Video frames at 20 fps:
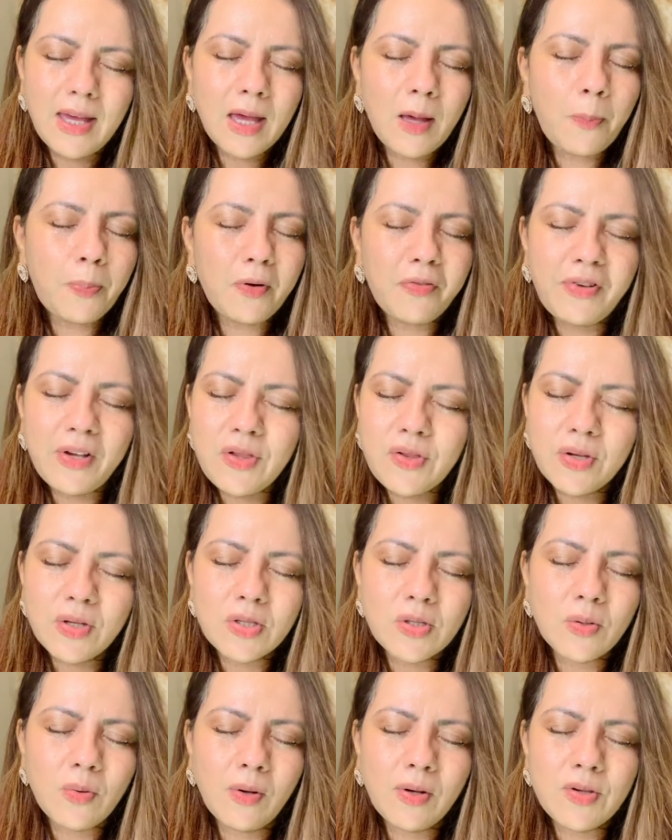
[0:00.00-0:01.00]
Eu
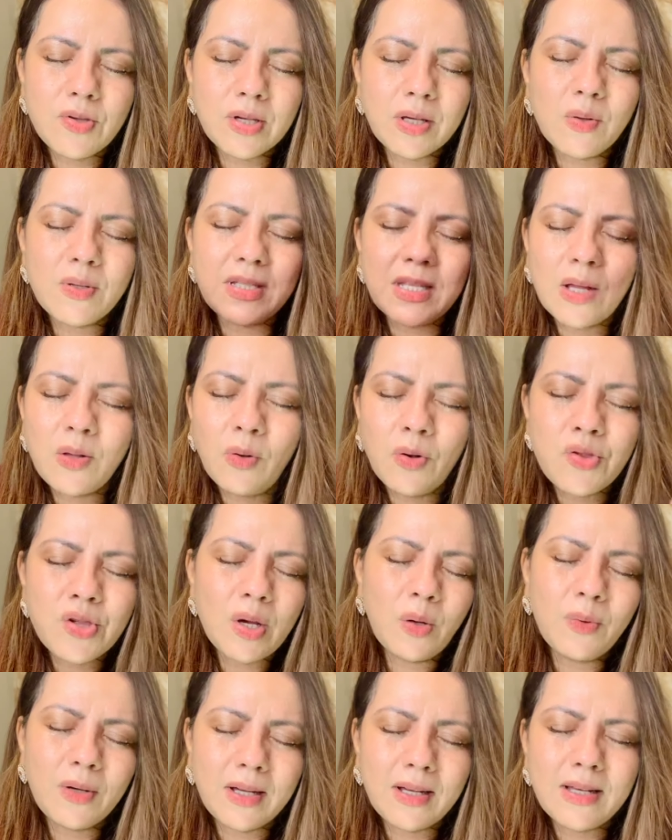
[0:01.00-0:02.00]
profetizo hoje que o Senhor te
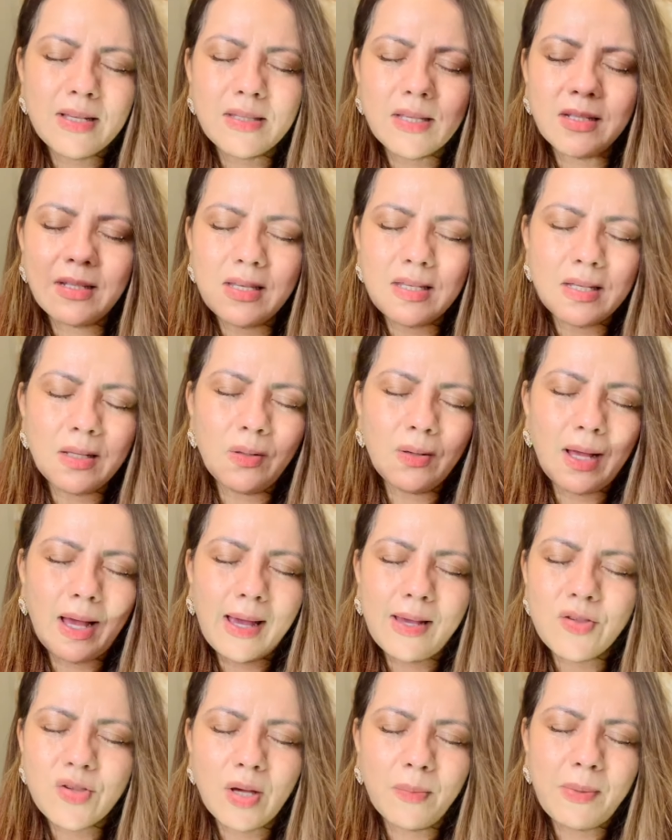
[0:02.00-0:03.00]
alcança nesse
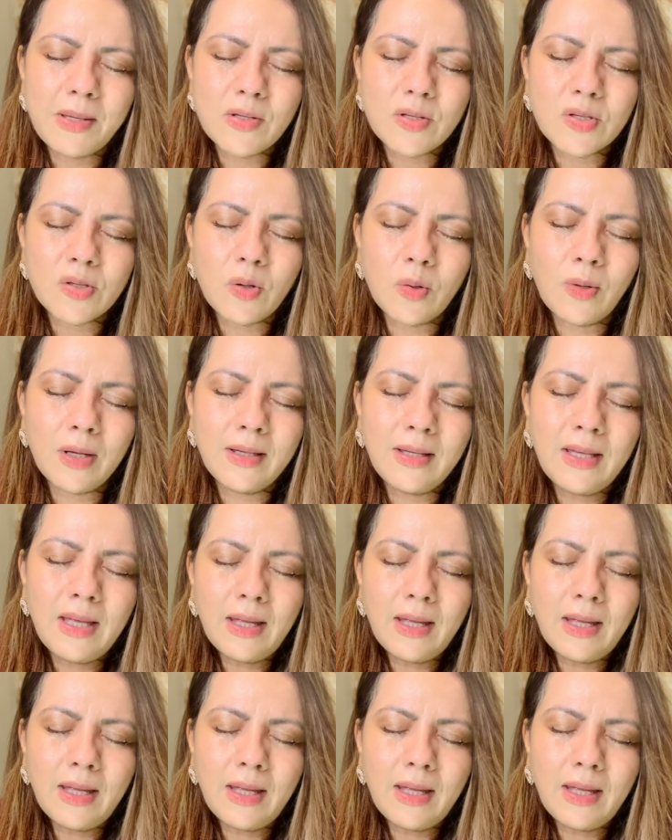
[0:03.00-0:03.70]
lugar e te abençoa.